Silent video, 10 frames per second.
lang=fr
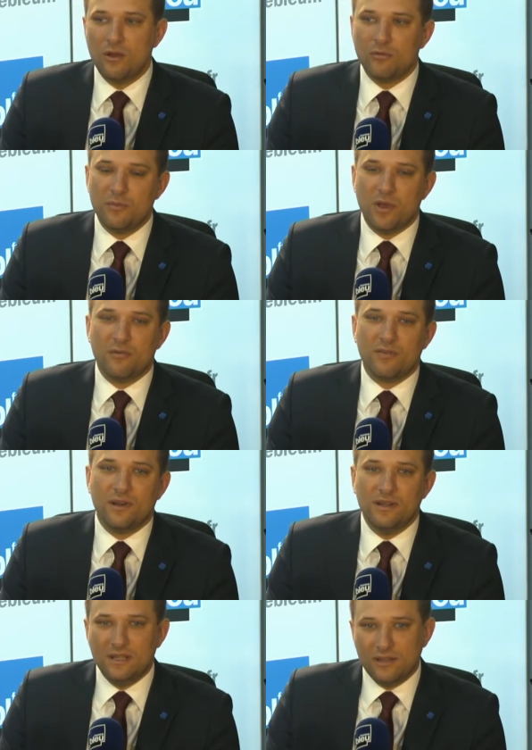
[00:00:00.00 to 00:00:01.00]
Oui, mais
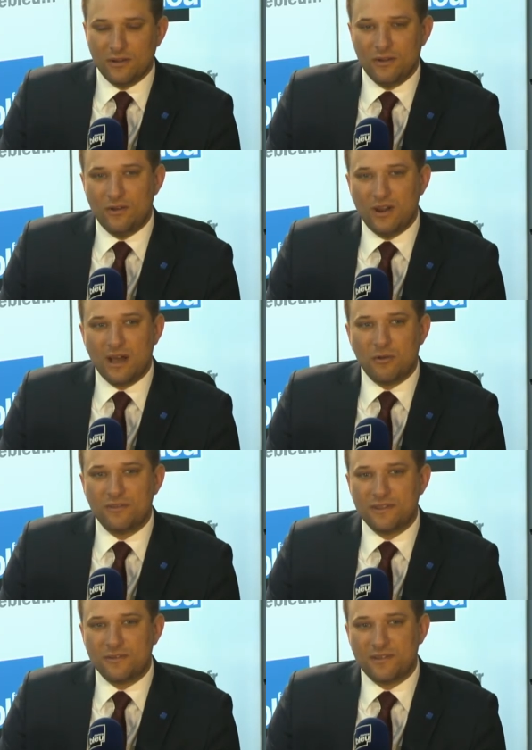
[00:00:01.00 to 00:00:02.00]
enfin, euh, là,
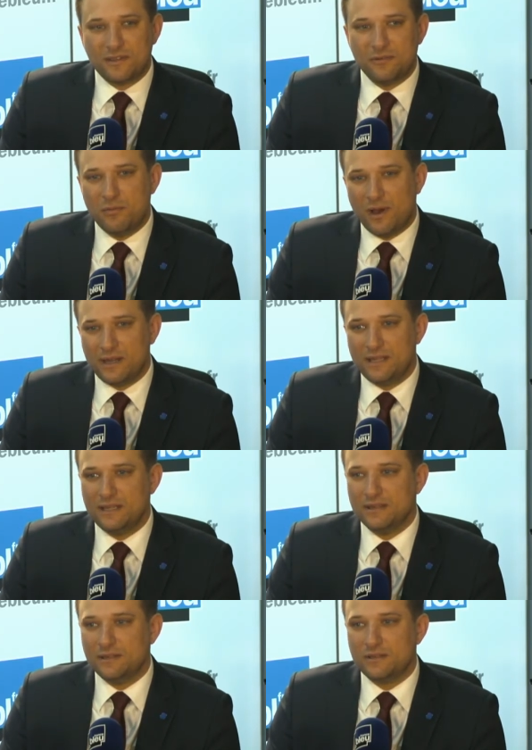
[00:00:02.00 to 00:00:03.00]
on est en train de
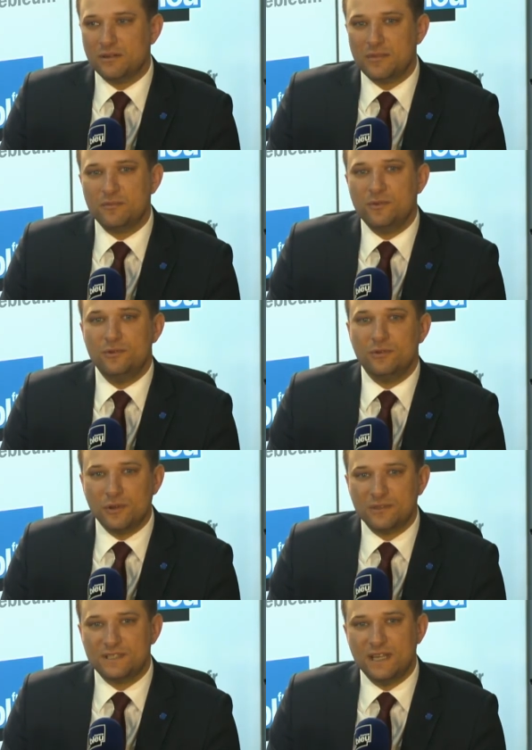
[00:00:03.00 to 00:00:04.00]
parler euh, quand même d'une
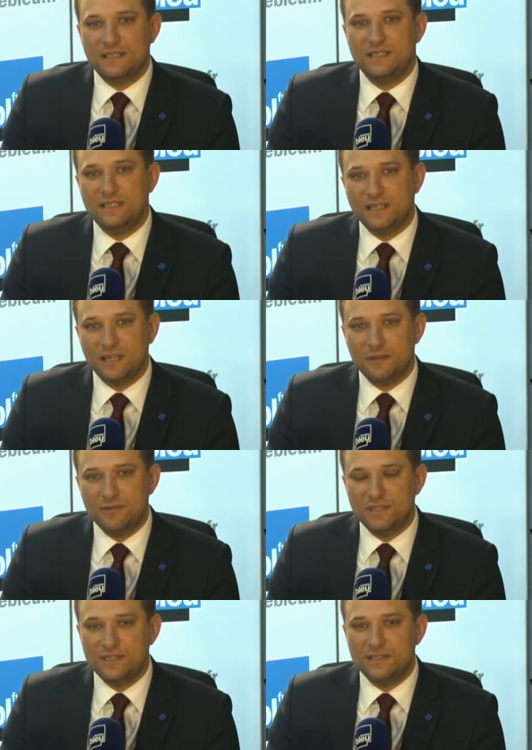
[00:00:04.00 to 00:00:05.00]
candidate qui
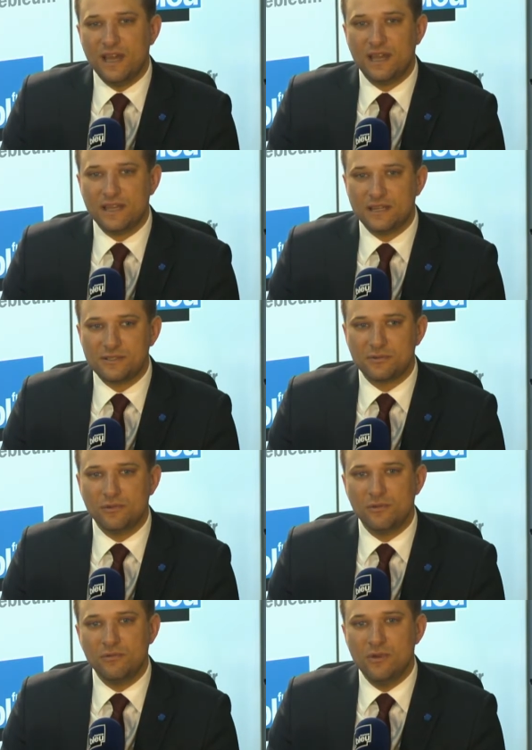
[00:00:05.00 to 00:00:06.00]
réunit derrière son
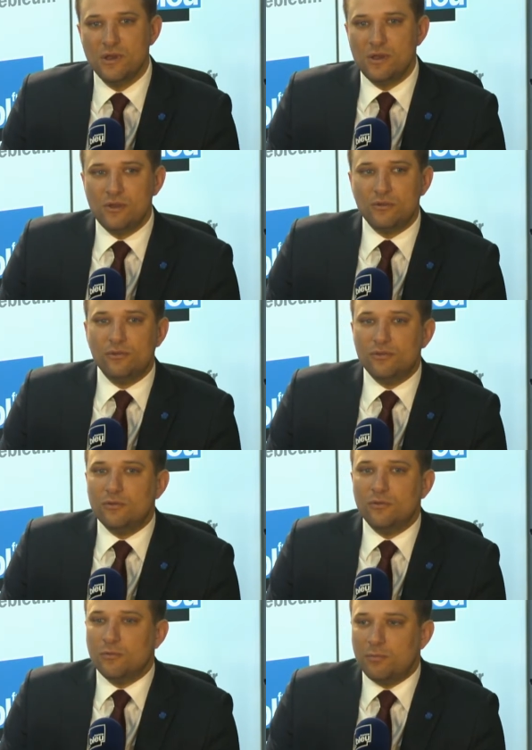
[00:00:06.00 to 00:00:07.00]
nom
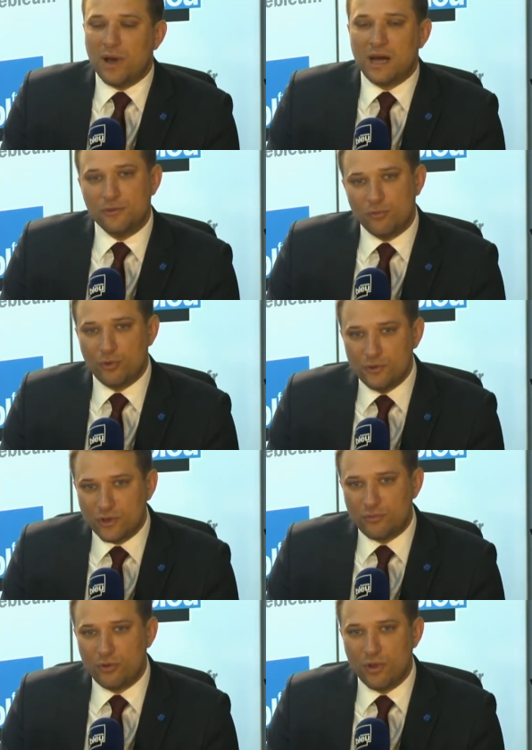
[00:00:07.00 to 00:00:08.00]
une part de plus
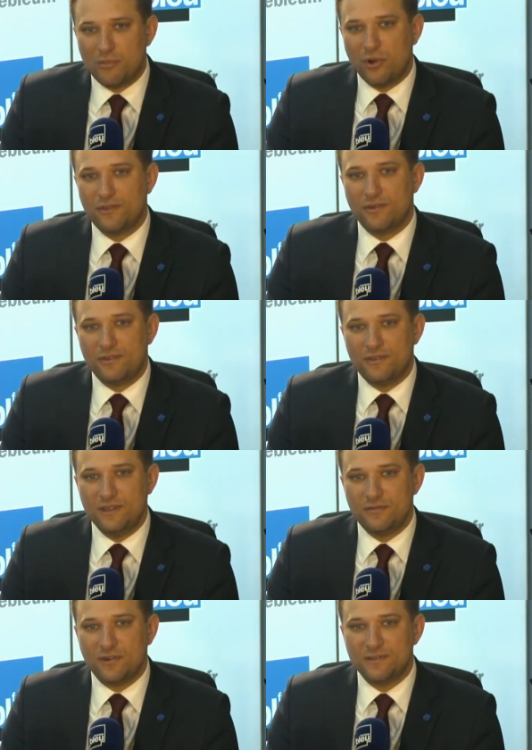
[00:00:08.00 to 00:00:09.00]
en plus importante
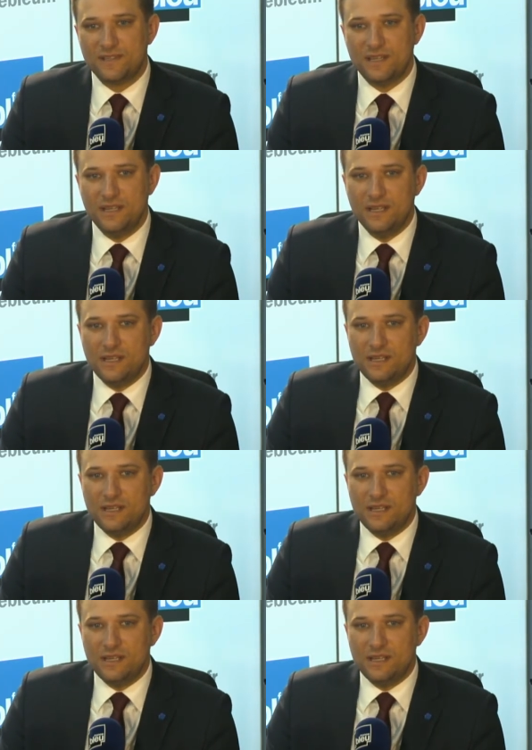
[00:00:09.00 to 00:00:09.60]
des Français.